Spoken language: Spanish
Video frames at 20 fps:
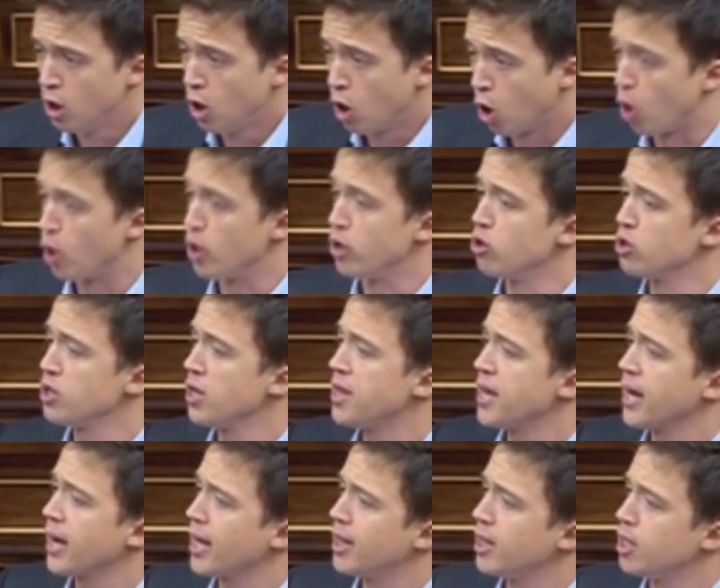Hoy nos
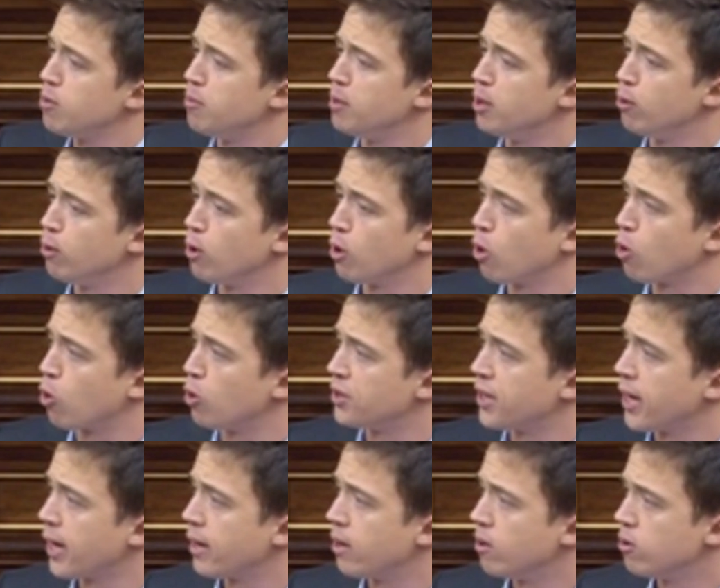dice que han disminuido los
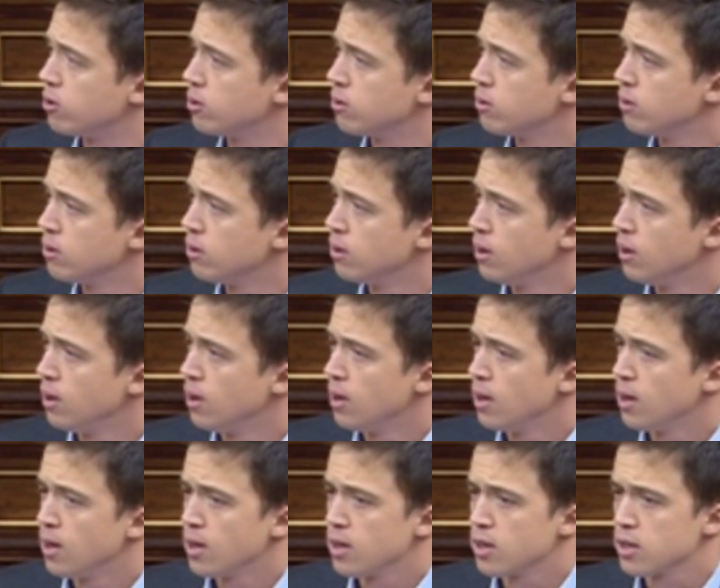contagios.
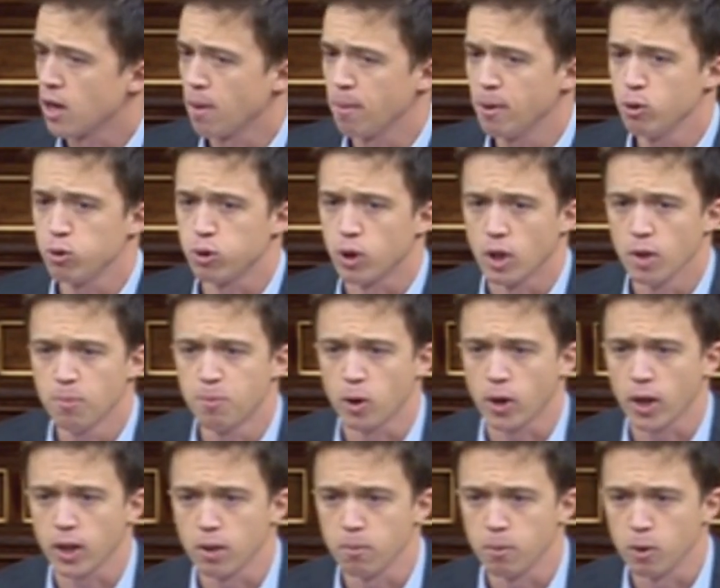¿Saben ustedes por
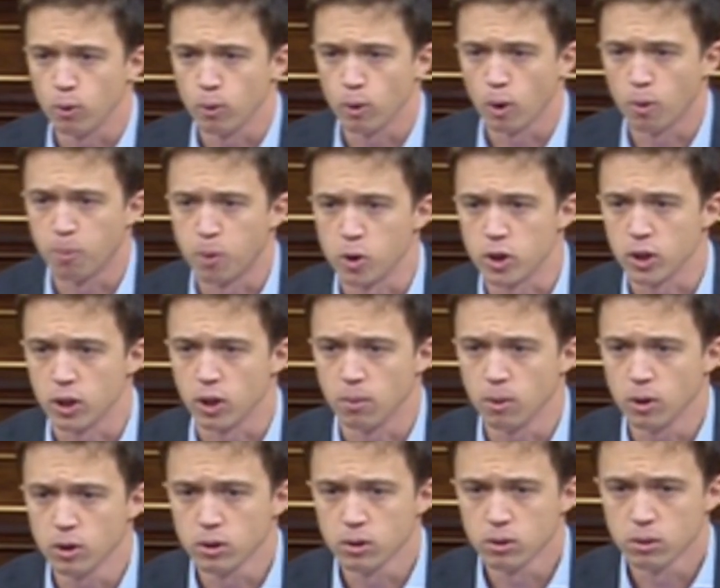qué han disminuido los
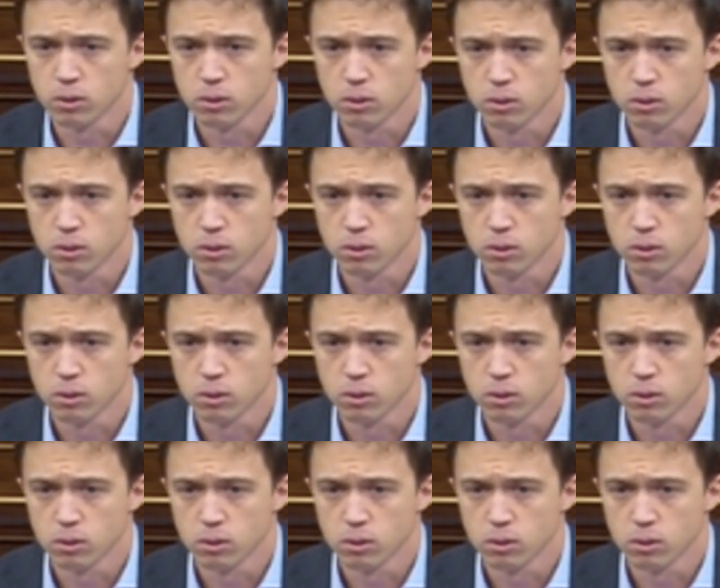positivos?